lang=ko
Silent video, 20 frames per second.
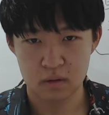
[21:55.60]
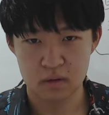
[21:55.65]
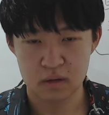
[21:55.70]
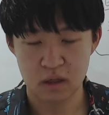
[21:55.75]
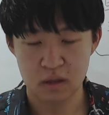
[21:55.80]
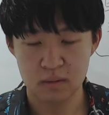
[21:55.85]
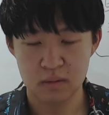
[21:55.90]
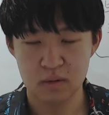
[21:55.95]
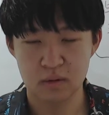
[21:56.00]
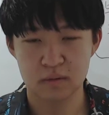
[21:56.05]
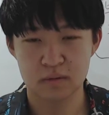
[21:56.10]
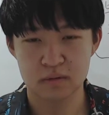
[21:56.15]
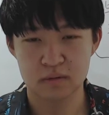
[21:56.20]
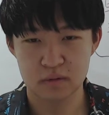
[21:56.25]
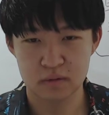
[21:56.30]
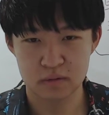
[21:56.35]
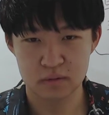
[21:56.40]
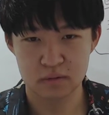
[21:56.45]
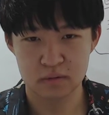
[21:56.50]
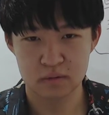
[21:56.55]

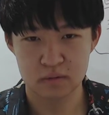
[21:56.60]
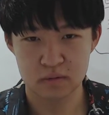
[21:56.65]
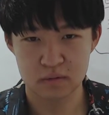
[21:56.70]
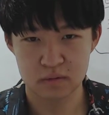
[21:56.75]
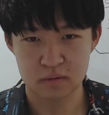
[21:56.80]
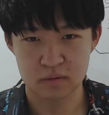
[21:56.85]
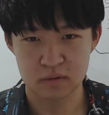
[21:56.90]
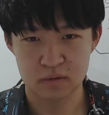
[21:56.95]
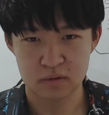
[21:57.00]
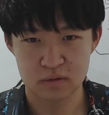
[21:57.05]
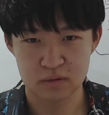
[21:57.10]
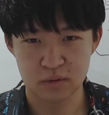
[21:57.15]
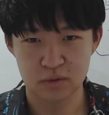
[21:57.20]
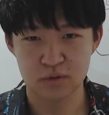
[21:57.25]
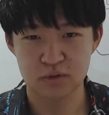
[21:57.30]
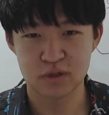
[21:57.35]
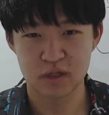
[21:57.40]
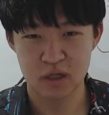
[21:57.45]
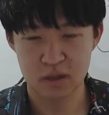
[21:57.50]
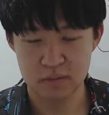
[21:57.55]
재미없어도
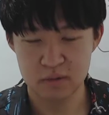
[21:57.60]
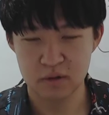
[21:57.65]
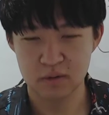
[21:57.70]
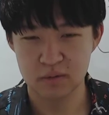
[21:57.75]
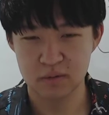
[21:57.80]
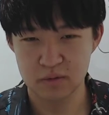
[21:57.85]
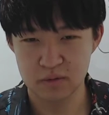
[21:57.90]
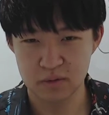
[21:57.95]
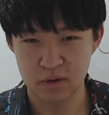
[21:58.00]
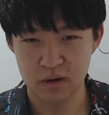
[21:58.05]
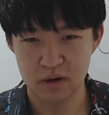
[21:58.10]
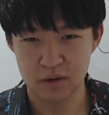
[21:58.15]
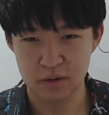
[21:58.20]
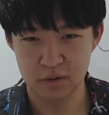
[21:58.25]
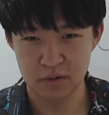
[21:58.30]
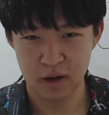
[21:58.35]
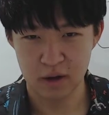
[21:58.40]
저도 재미없는 거 알아요.